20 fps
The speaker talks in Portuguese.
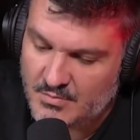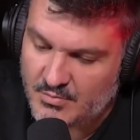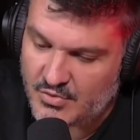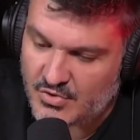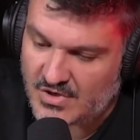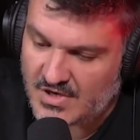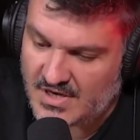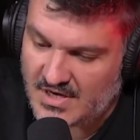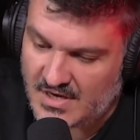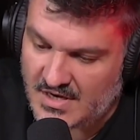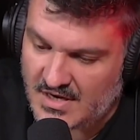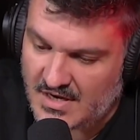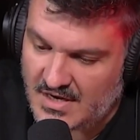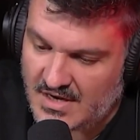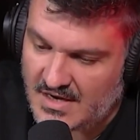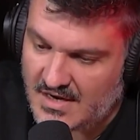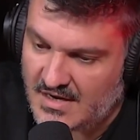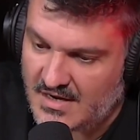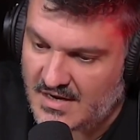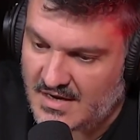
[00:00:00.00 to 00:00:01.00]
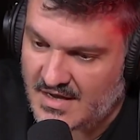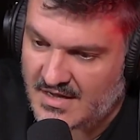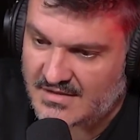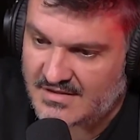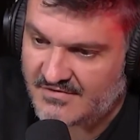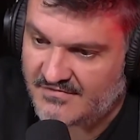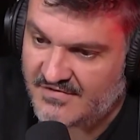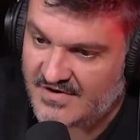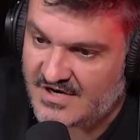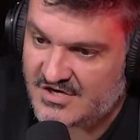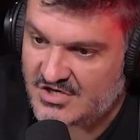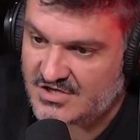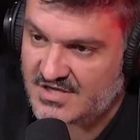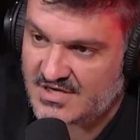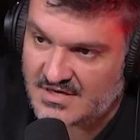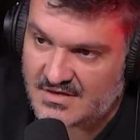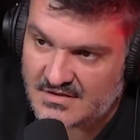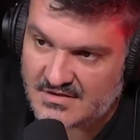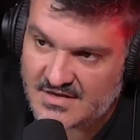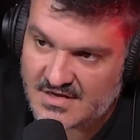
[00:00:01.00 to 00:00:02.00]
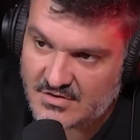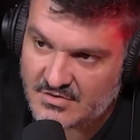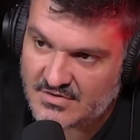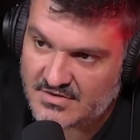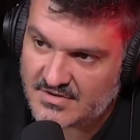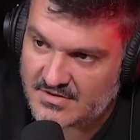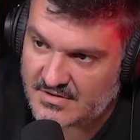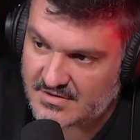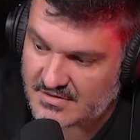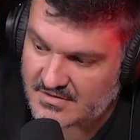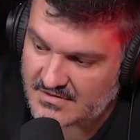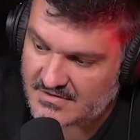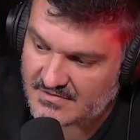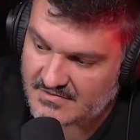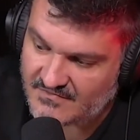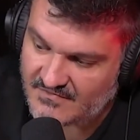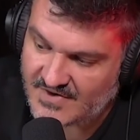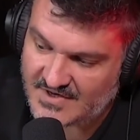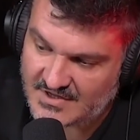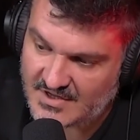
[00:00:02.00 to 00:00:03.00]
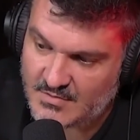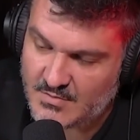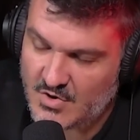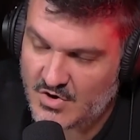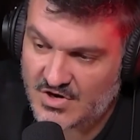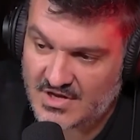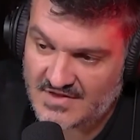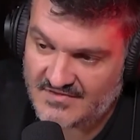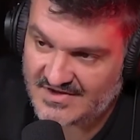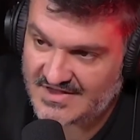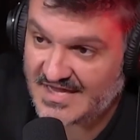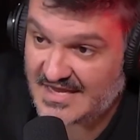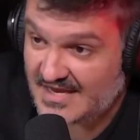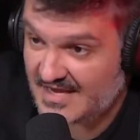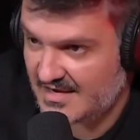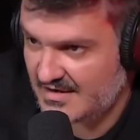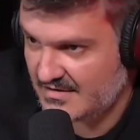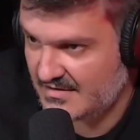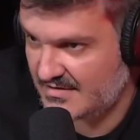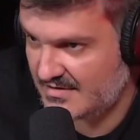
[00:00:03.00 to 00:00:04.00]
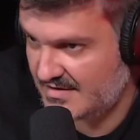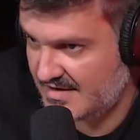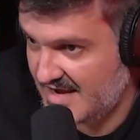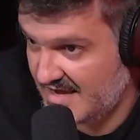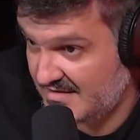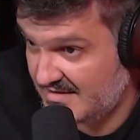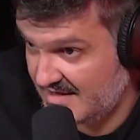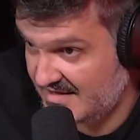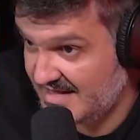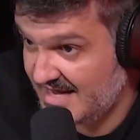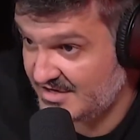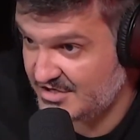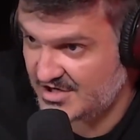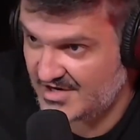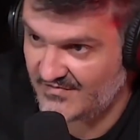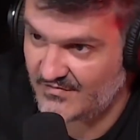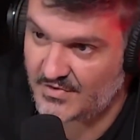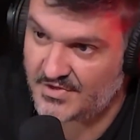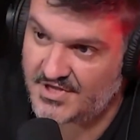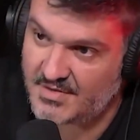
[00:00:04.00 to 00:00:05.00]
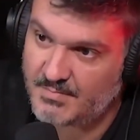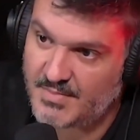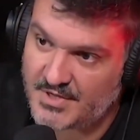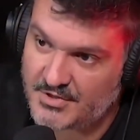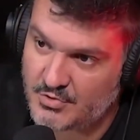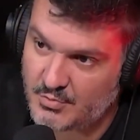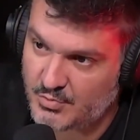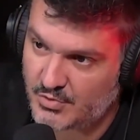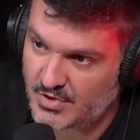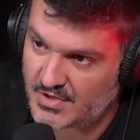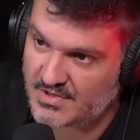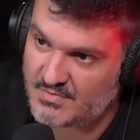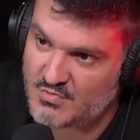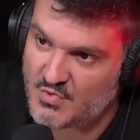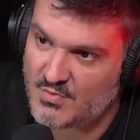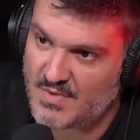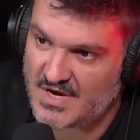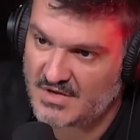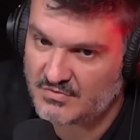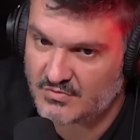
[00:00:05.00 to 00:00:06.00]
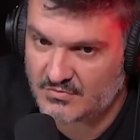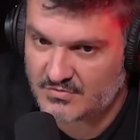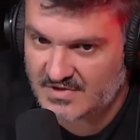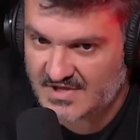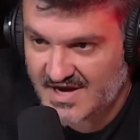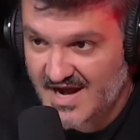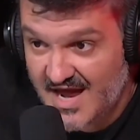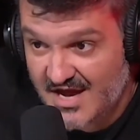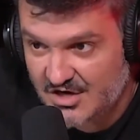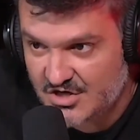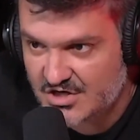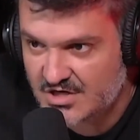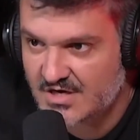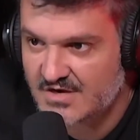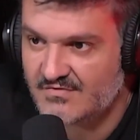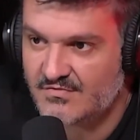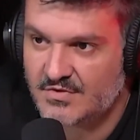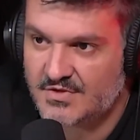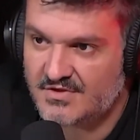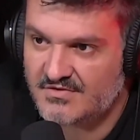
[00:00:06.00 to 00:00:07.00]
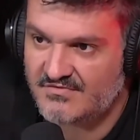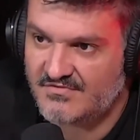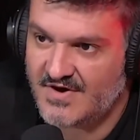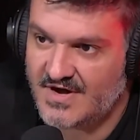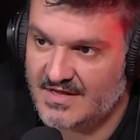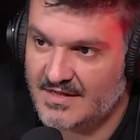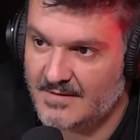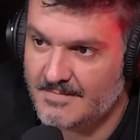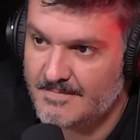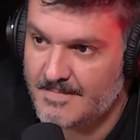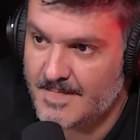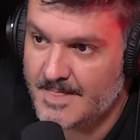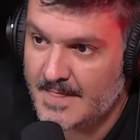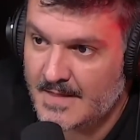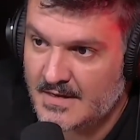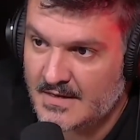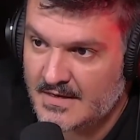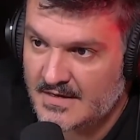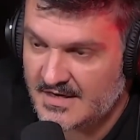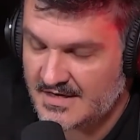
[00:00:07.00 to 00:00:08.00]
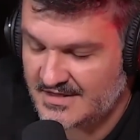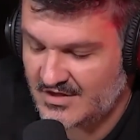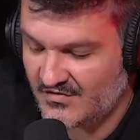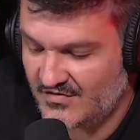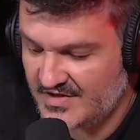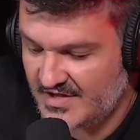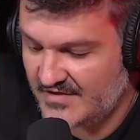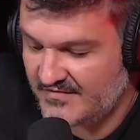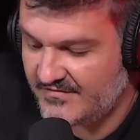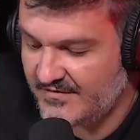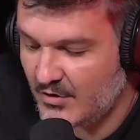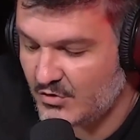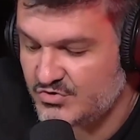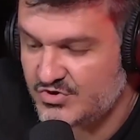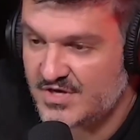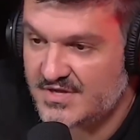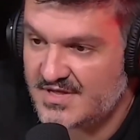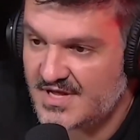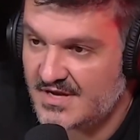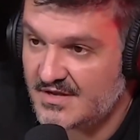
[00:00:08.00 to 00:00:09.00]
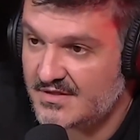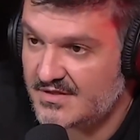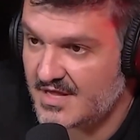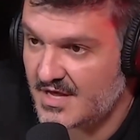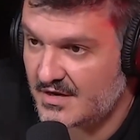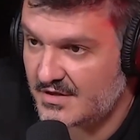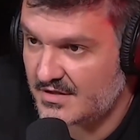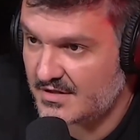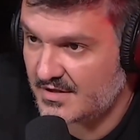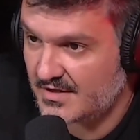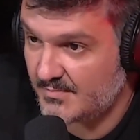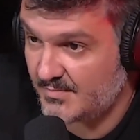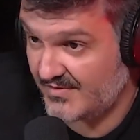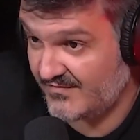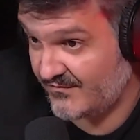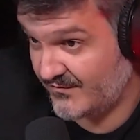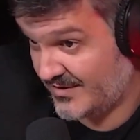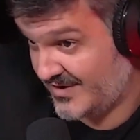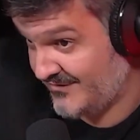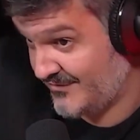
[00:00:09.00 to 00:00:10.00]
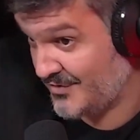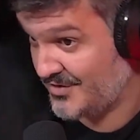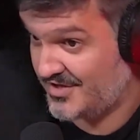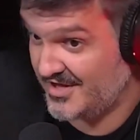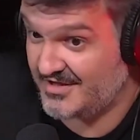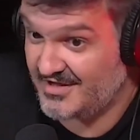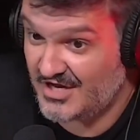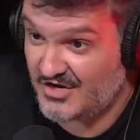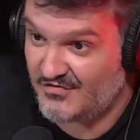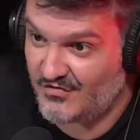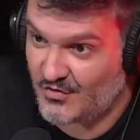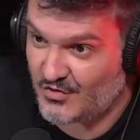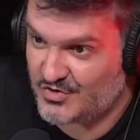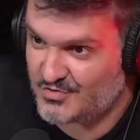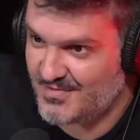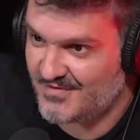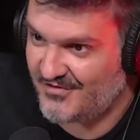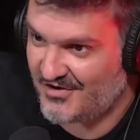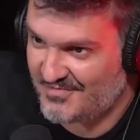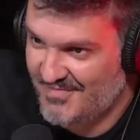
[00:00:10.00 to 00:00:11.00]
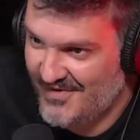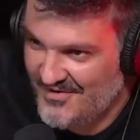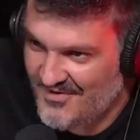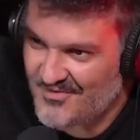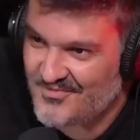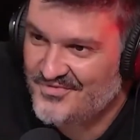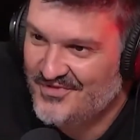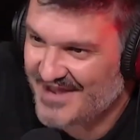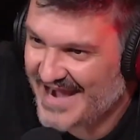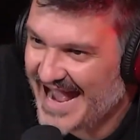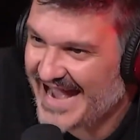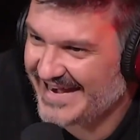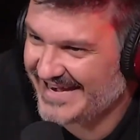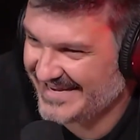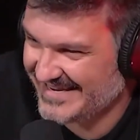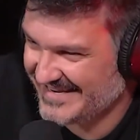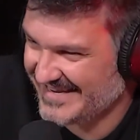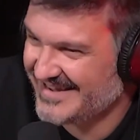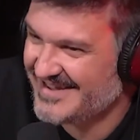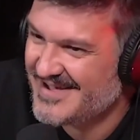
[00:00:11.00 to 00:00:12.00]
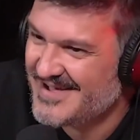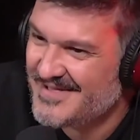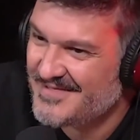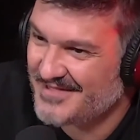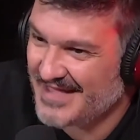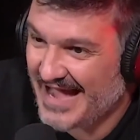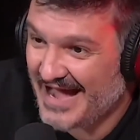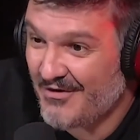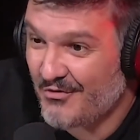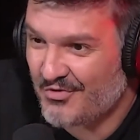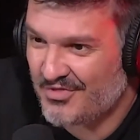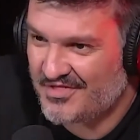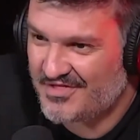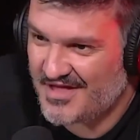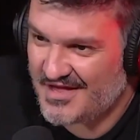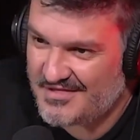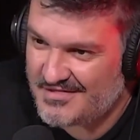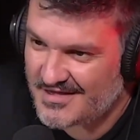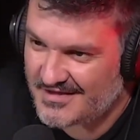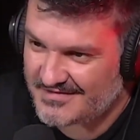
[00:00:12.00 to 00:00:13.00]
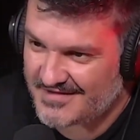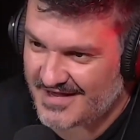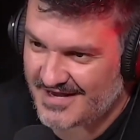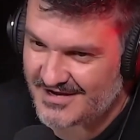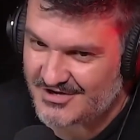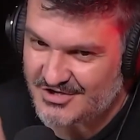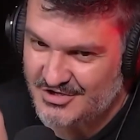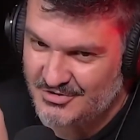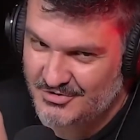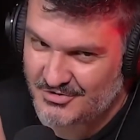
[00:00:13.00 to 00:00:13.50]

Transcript: porque essa filha de três anos vai ter uma hora que ela vai ter 15, que é essa idade que você passou por esse momento trash que você fala. E talvez falte esse alicerce, que, pra, que você identificou de uma forma contrária, né? A ausência dele te